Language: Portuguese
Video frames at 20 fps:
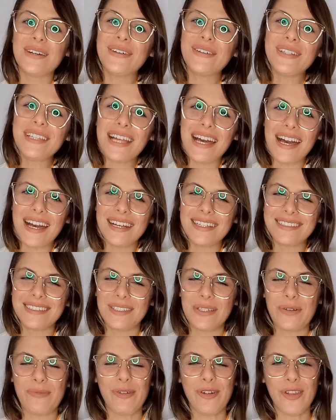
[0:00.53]

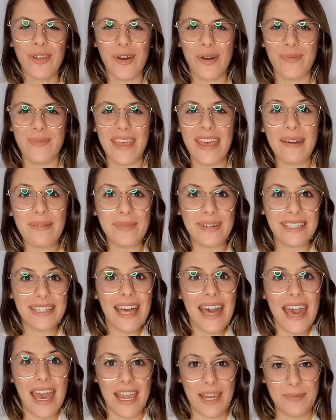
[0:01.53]
Olá, o meu nome é
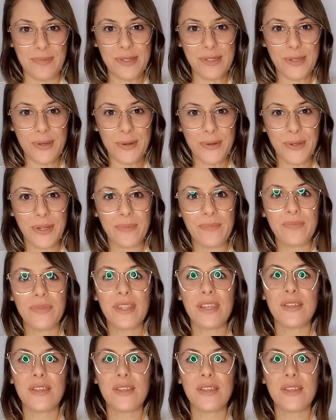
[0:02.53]
Amanda Armstrong,